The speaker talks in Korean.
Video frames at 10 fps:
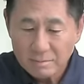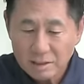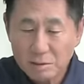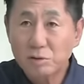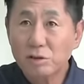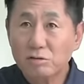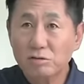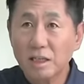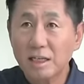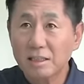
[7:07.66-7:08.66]
직접
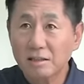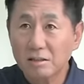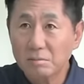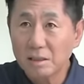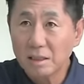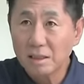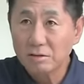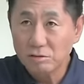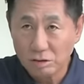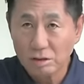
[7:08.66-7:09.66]
수사했다고 합니다.
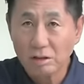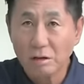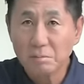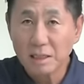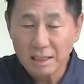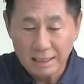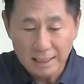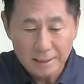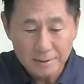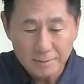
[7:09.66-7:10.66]
윤석열
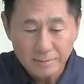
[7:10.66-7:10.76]
검사가.